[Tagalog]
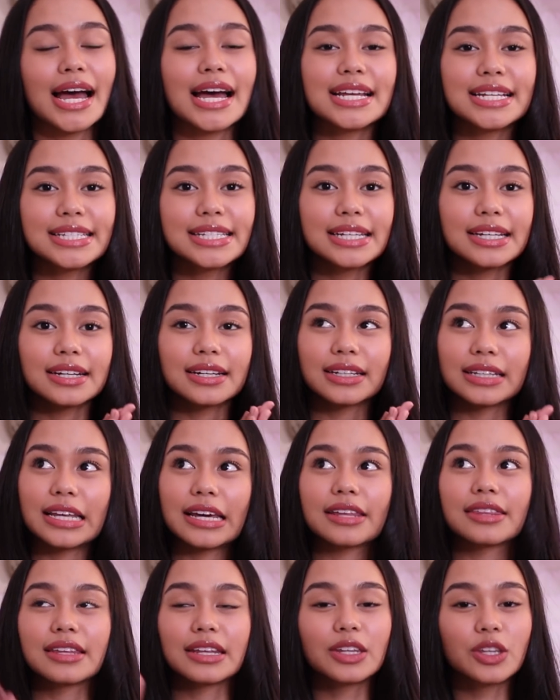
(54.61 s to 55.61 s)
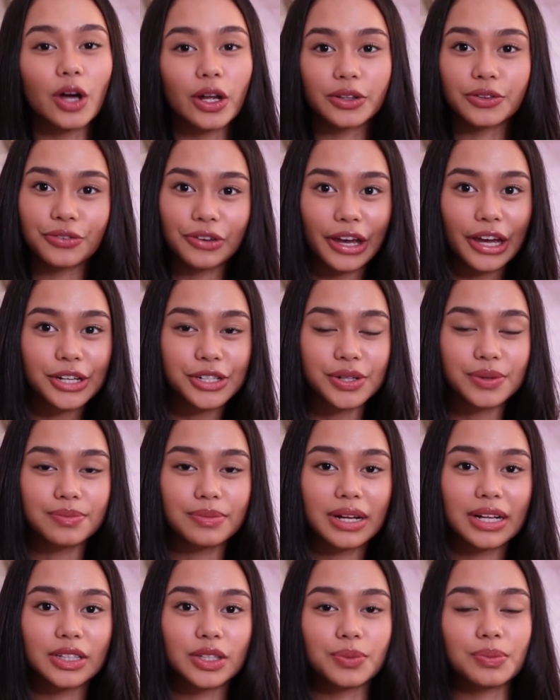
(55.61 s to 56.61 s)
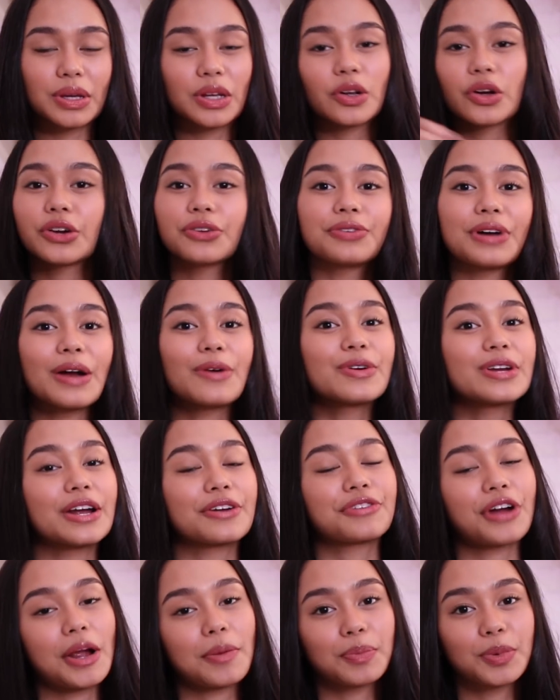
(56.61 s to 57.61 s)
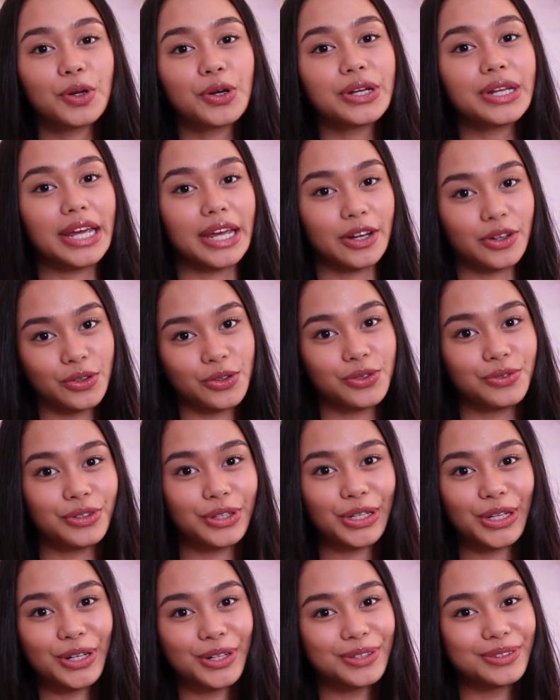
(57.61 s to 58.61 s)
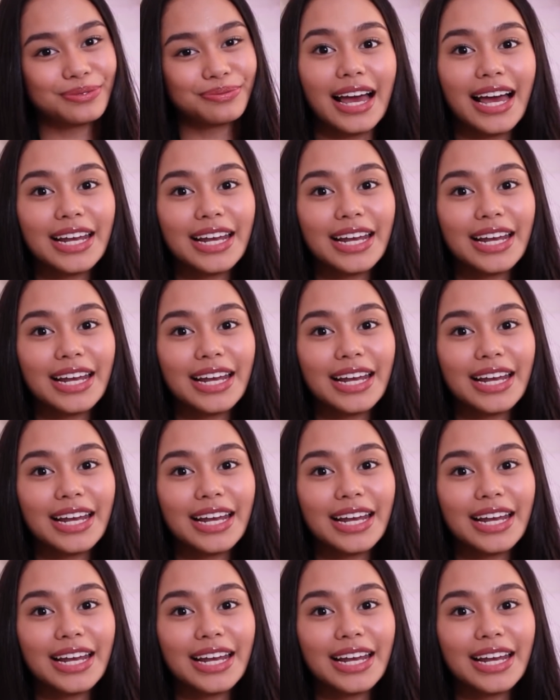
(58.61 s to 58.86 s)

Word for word: and click the notification bell to be notified whenever I upload a new video.